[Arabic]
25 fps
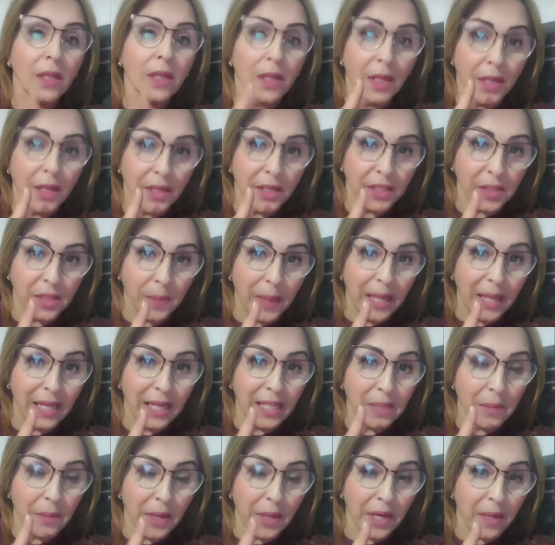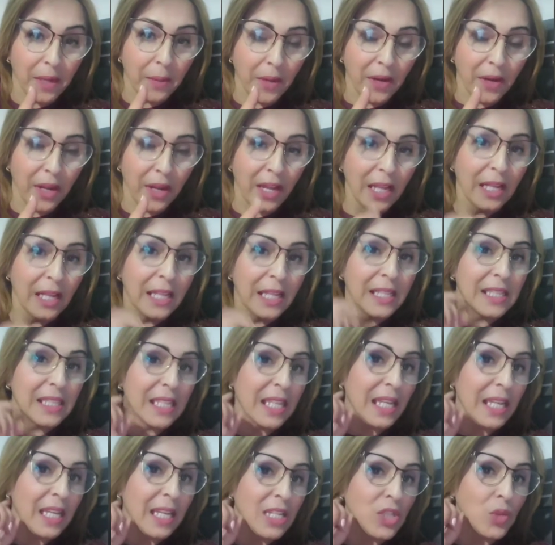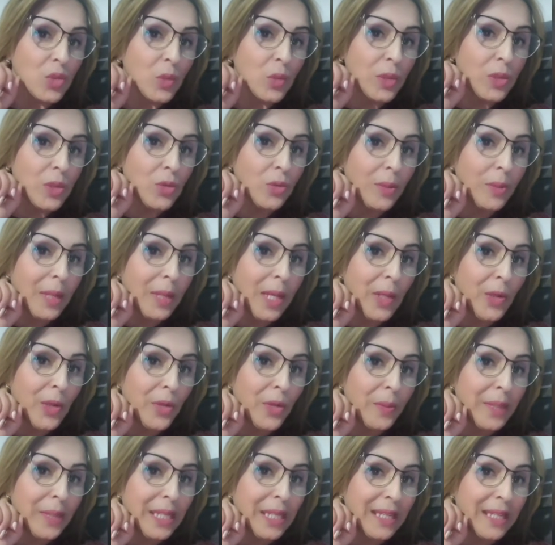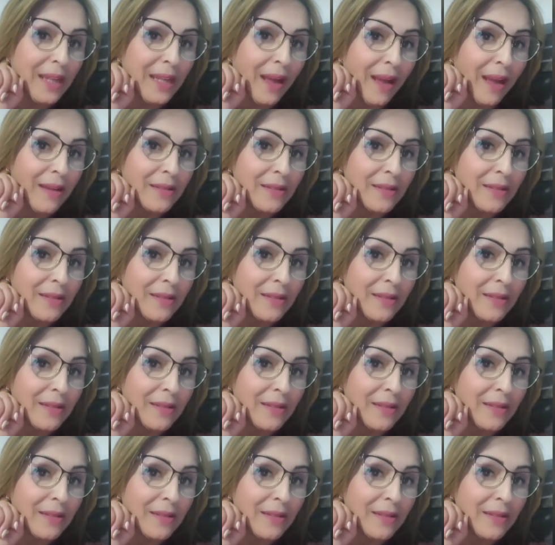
رد بالك مرة مرة كيقيس ودنو من اللور من هنا